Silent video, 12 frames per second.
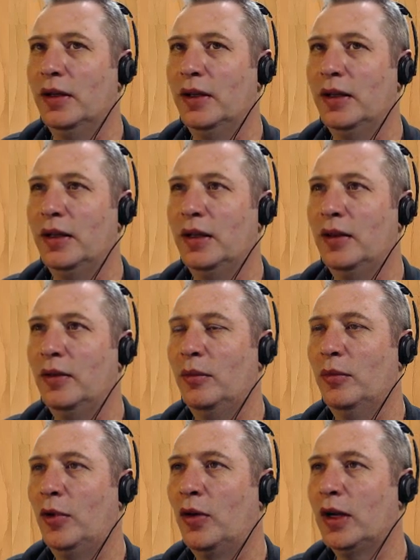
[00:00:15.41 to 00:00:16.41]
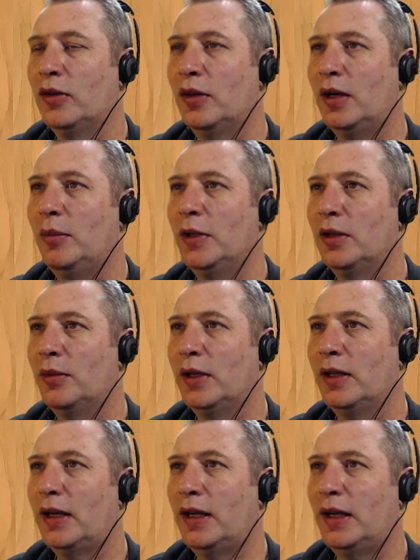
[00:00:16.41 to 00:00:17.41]
Eh, ocasionalmente
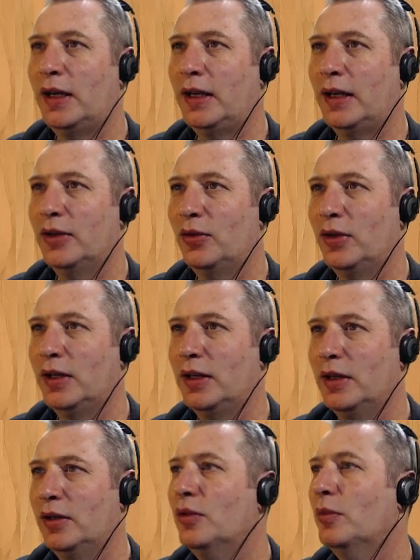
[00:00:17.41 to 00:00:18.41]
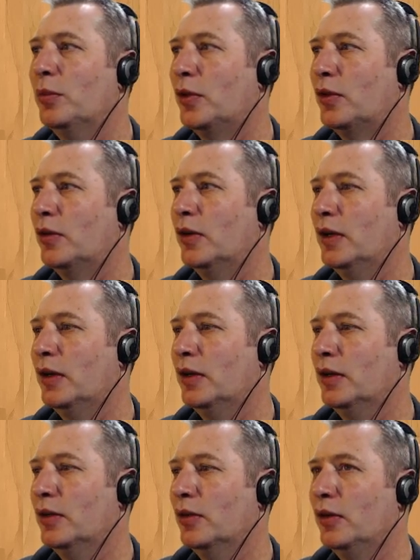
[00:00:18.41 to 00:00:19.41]
voy a dejar que suene un poco
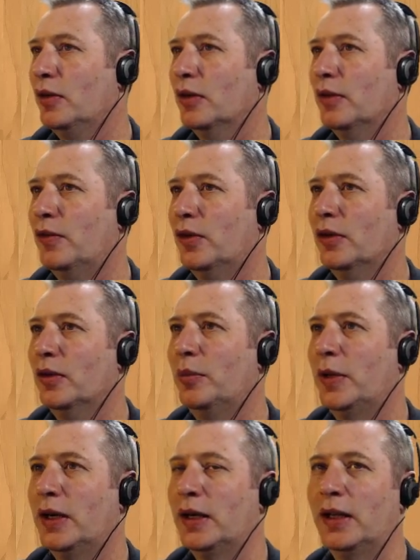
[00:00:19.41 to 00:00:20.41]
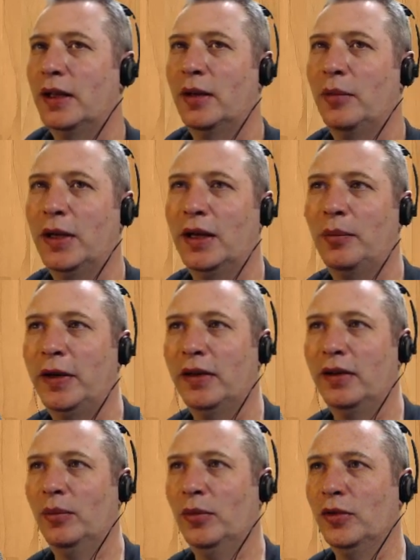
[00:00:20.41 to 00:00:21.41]
el sonido de fondo para que también
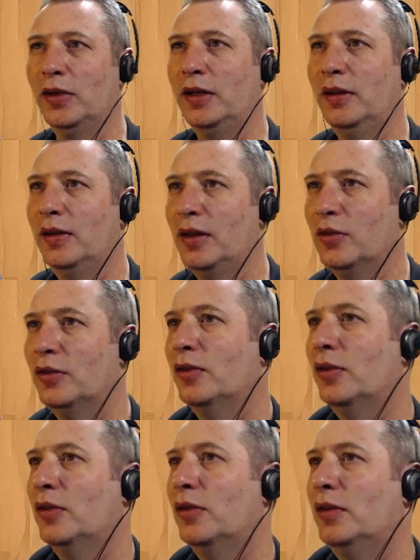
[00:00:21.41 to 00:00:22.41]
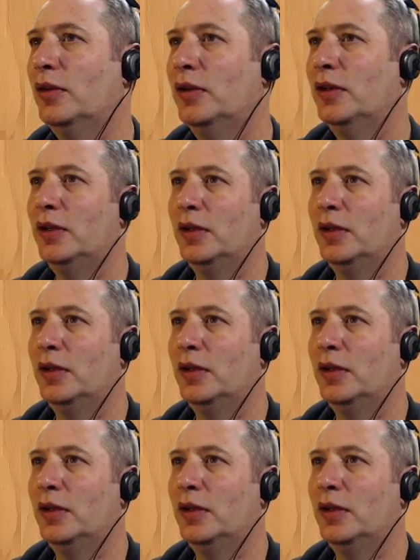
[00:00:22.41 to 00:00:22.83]
apreciemos el diseño sonoro.